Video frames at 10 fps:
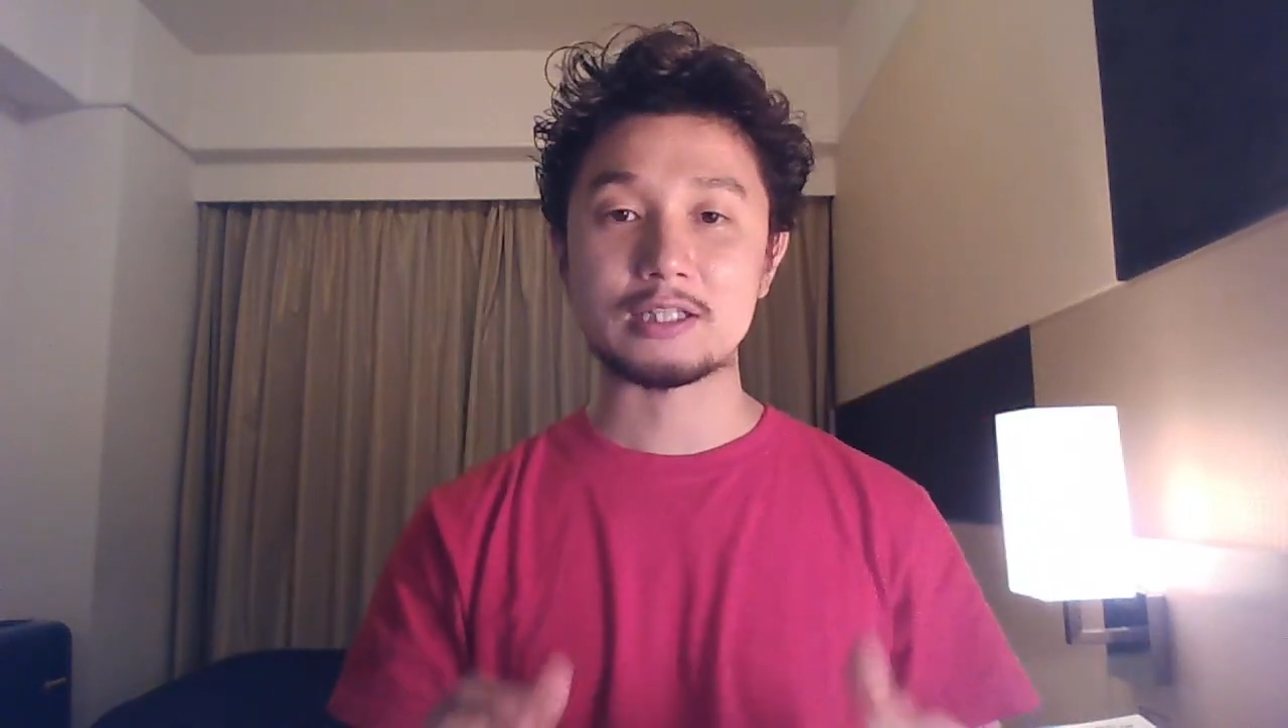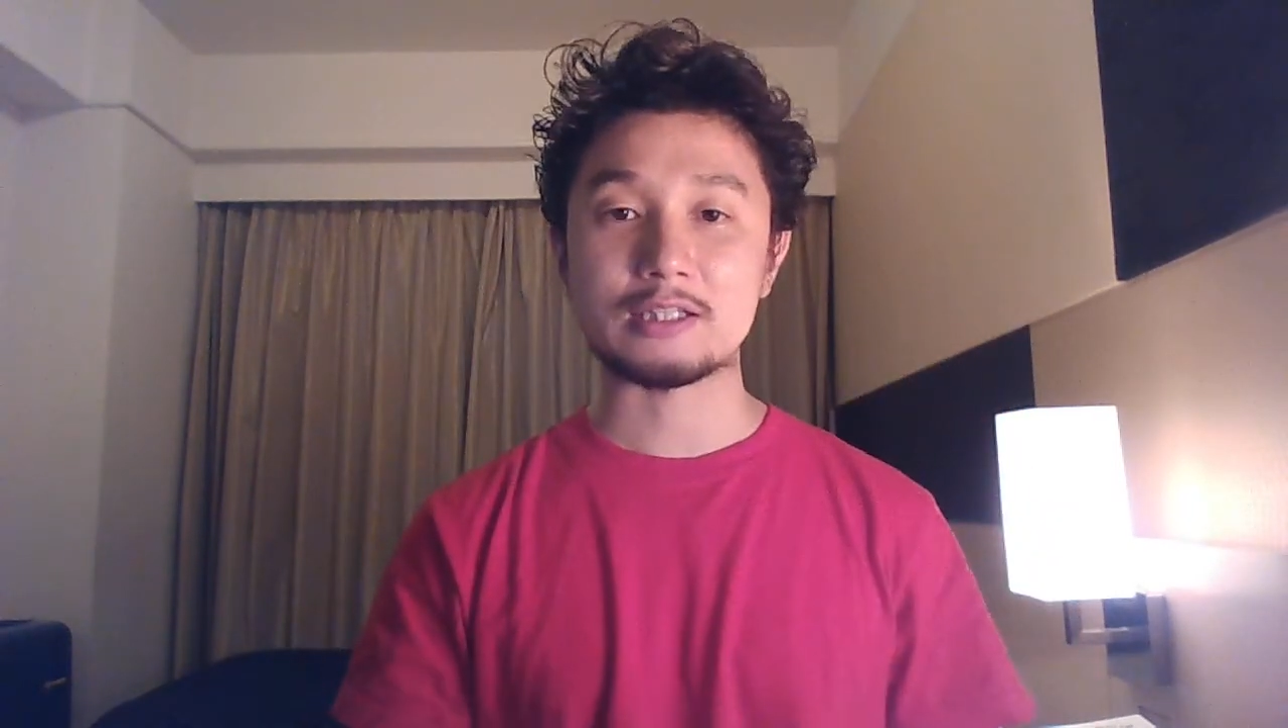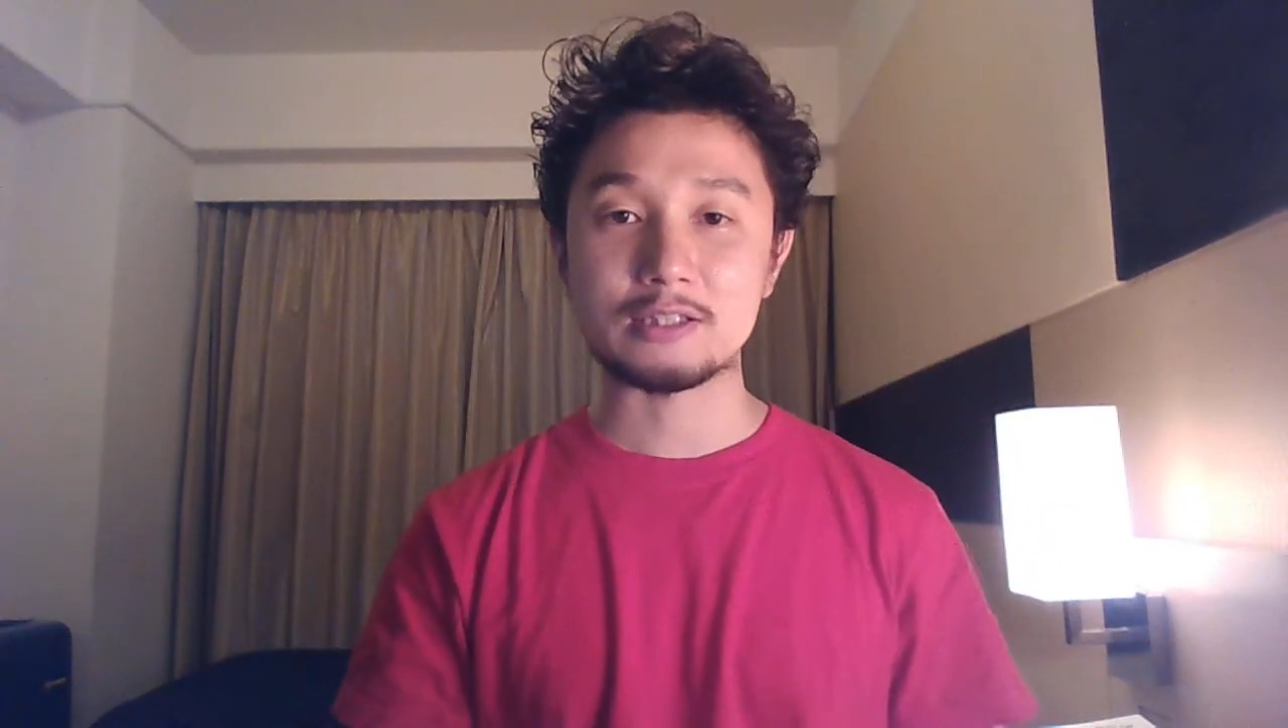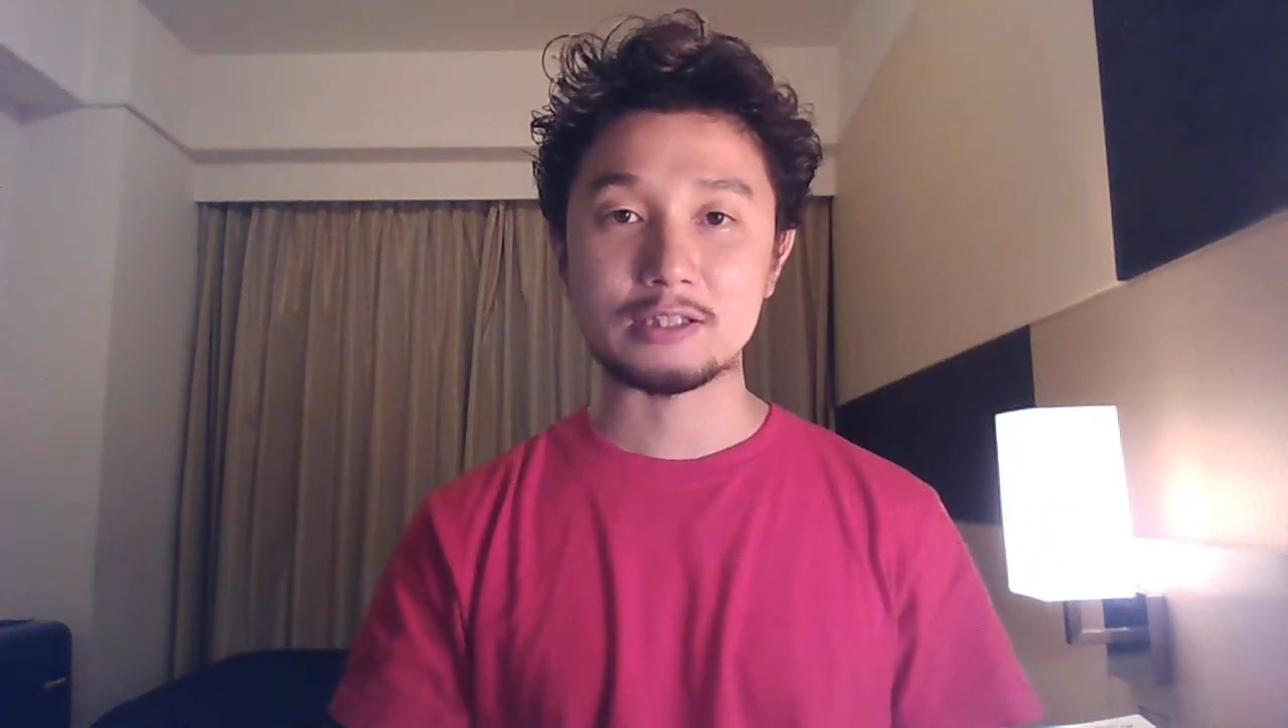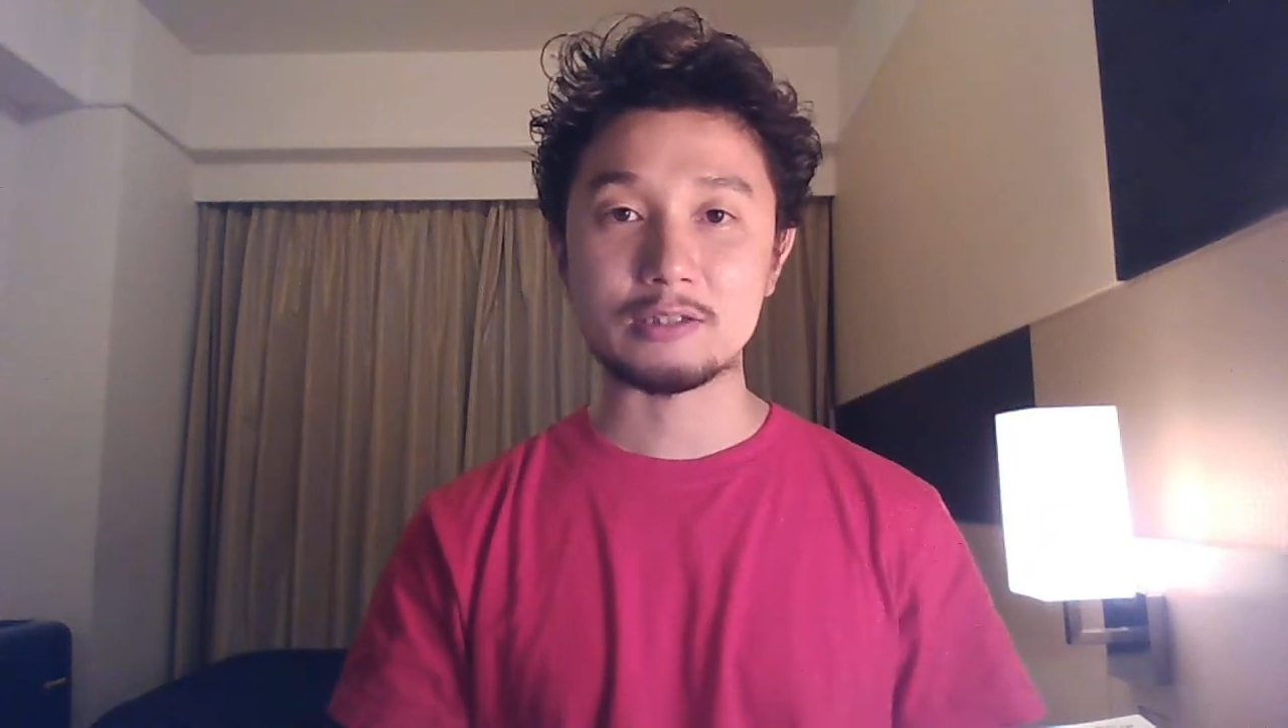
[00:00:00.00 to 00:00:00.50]

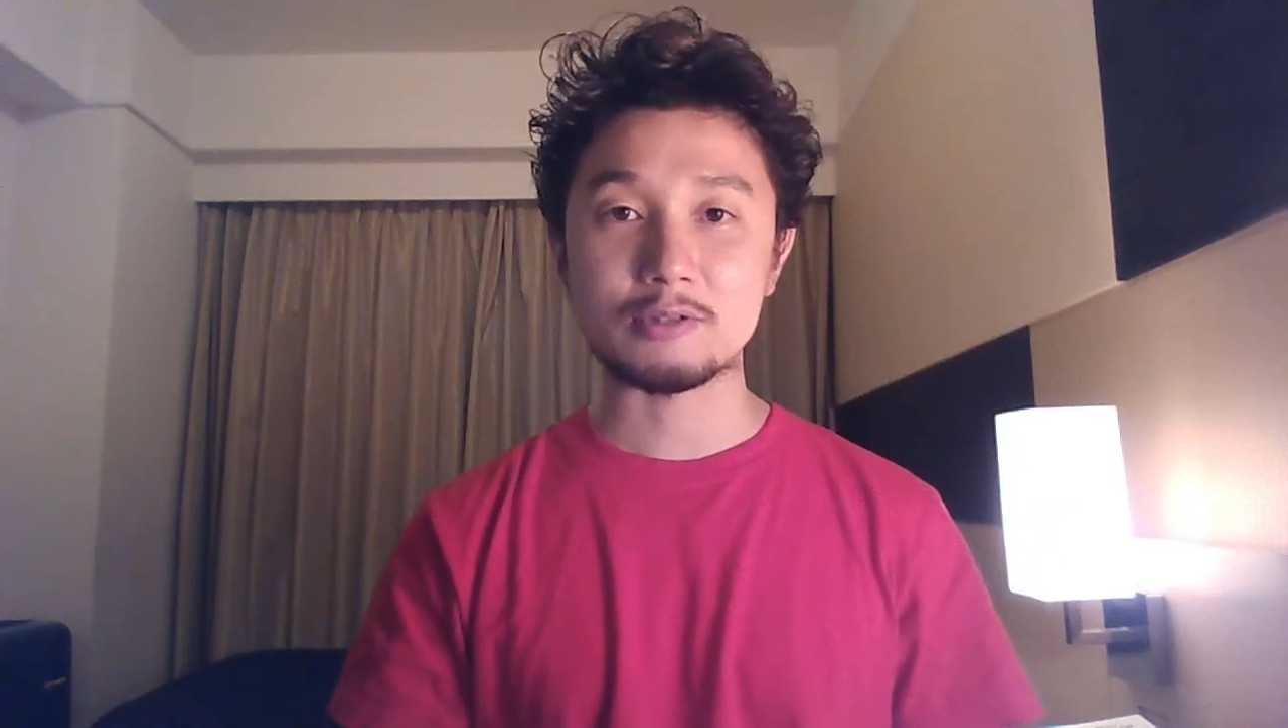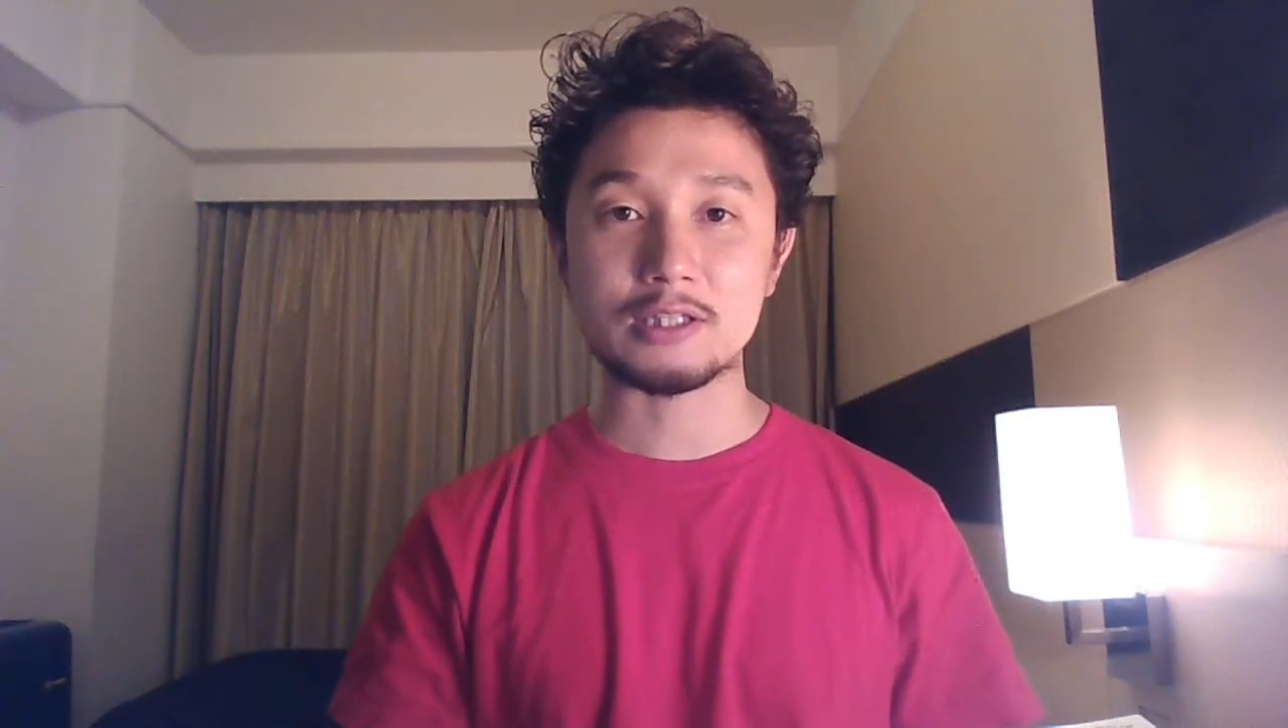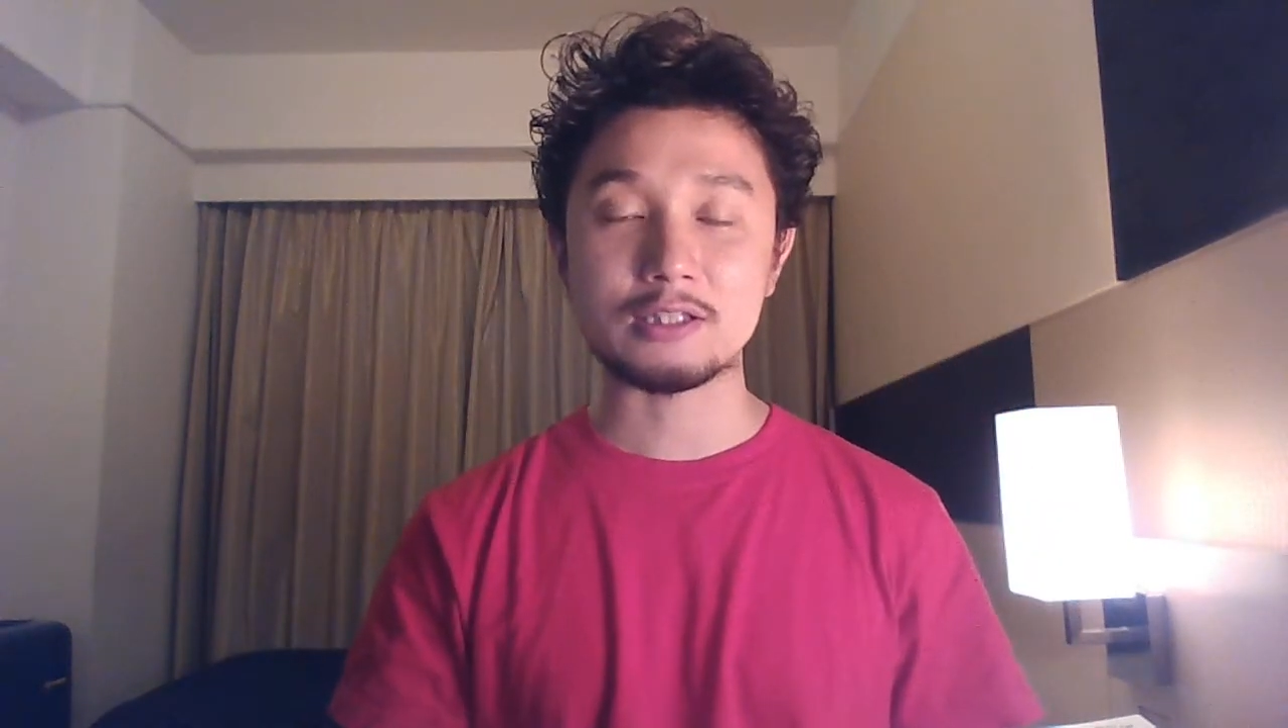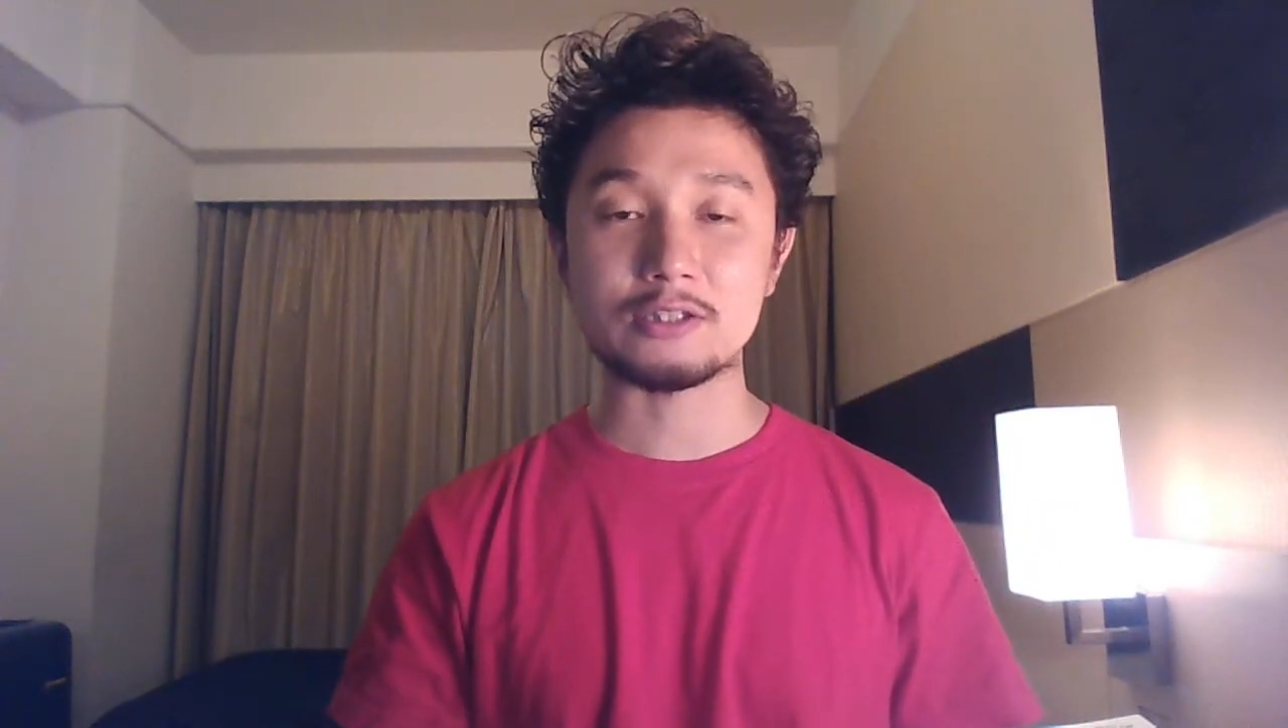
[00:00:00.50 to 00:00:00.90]
れって分